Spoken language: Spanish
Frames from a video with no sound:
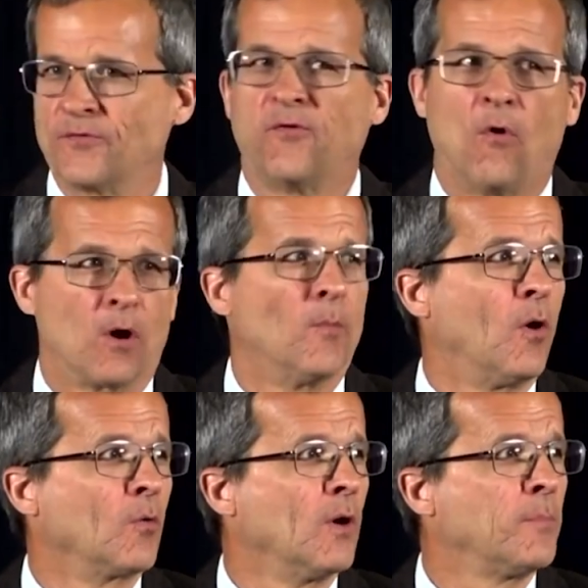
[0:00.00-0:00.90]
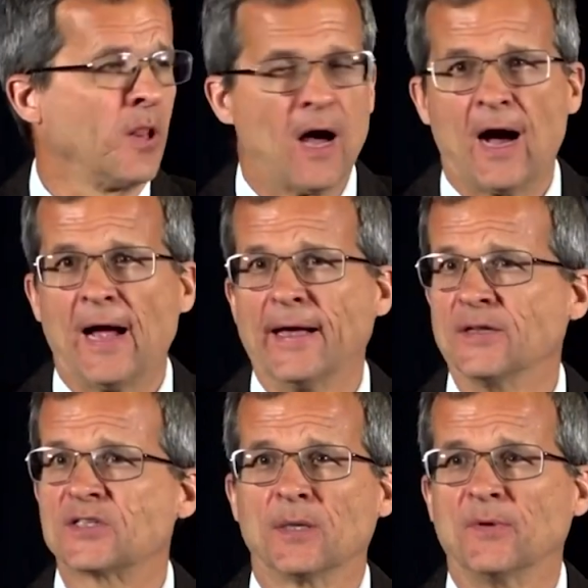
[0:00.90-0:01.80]
hagan comentarios, pero
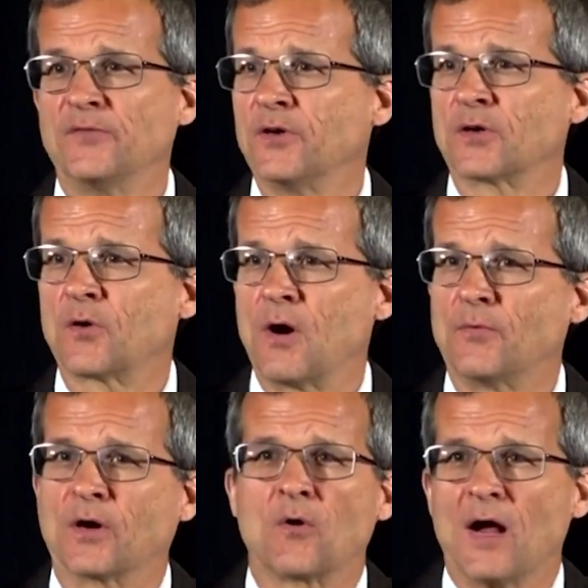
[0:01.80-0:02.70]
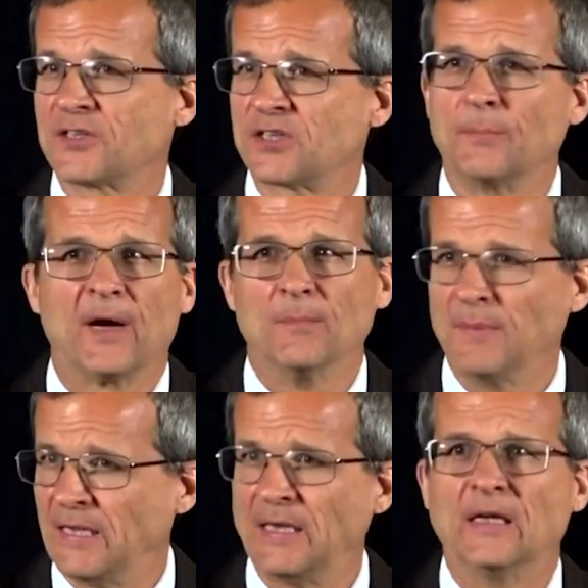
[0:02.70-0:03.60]
vamos a hacer una respuesta más
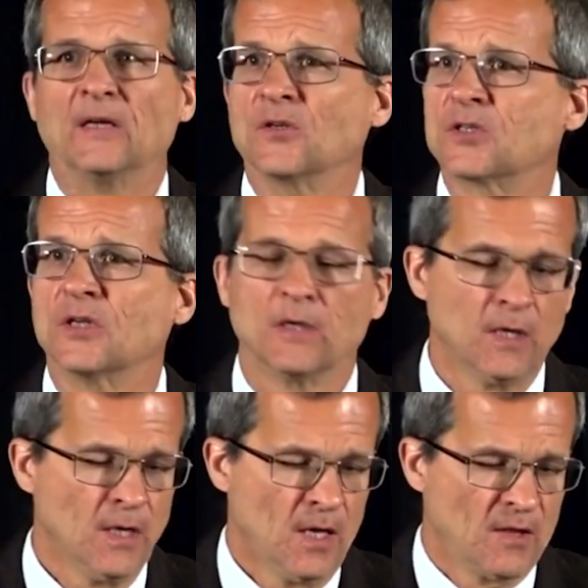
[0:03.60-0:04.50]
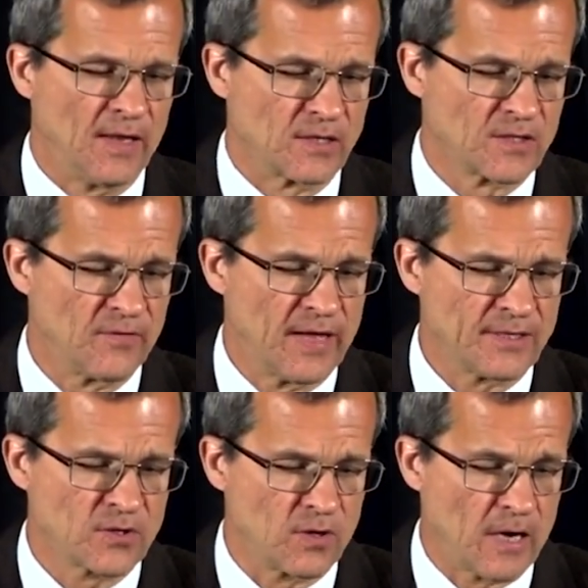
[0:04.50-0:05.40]
formal eh, sobre algunas de las
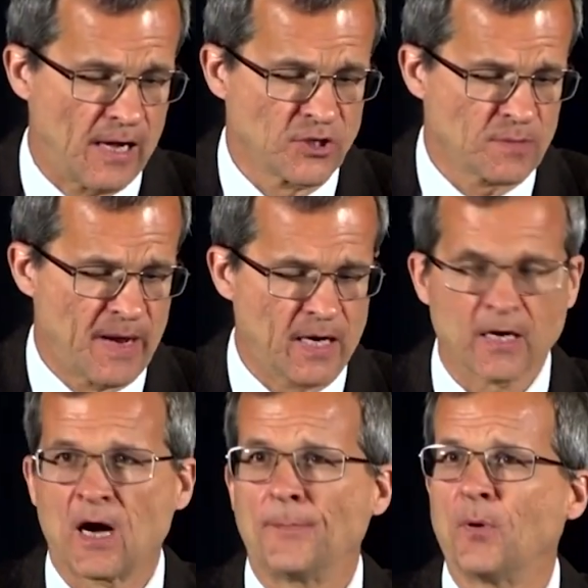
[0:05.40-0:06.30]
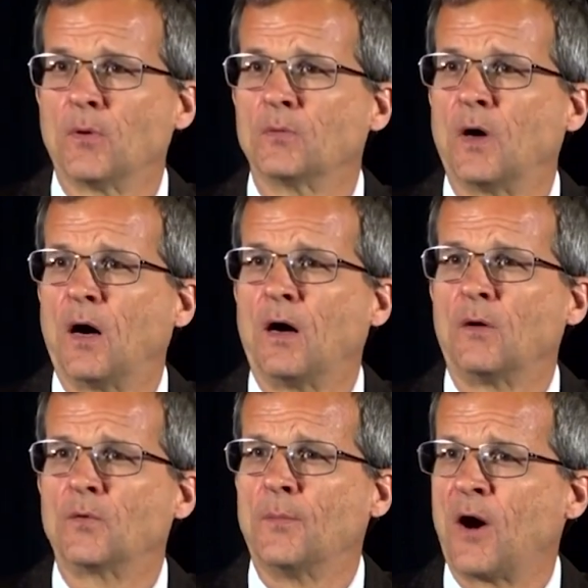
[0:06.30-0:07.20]
solicitudes que usted ha hecho, sobre con quién nos hemos
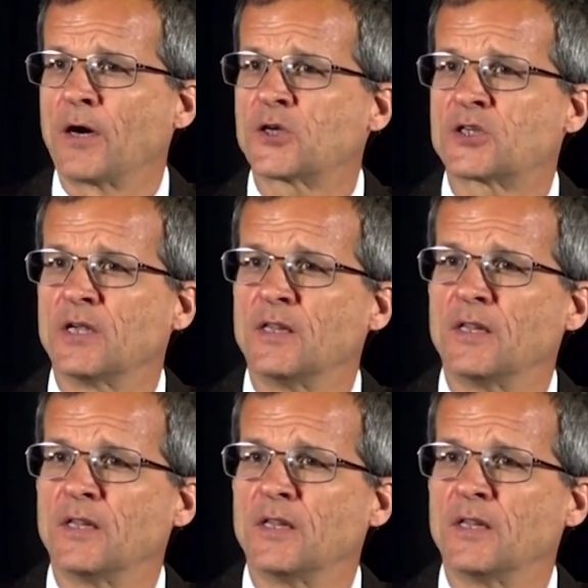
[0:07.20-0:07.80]
reunido y todo eso.